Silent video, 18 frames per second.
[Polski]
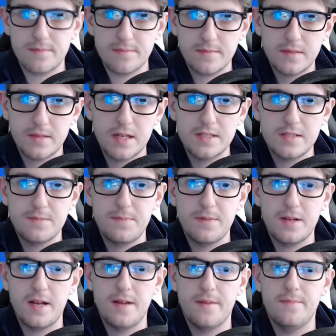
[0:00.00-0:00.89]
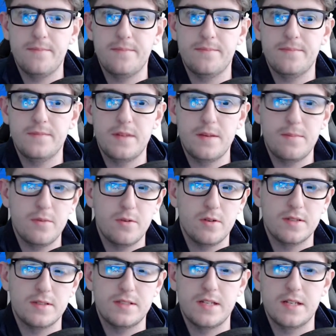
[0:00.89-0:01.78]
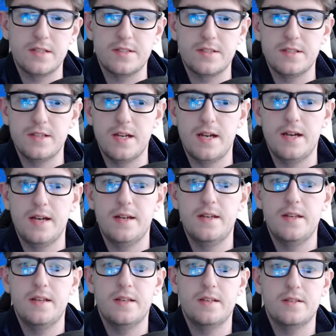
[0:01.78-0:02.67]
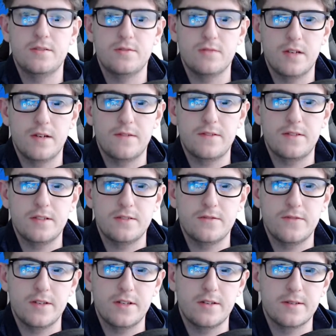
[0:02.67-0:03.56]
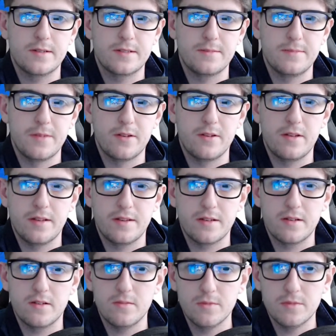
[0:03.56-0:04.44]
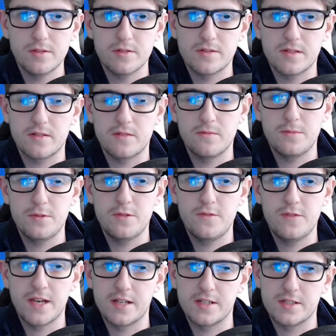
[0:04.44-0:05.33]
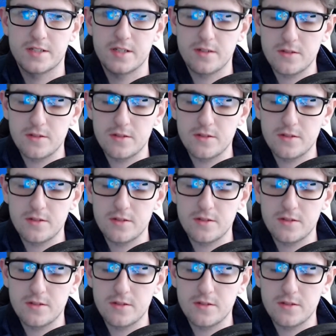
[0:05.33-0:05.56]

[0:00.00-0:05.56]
Kacpra nie było stać na słuchawki swojego rozmiaru, do tego musiał sobie kupić większe.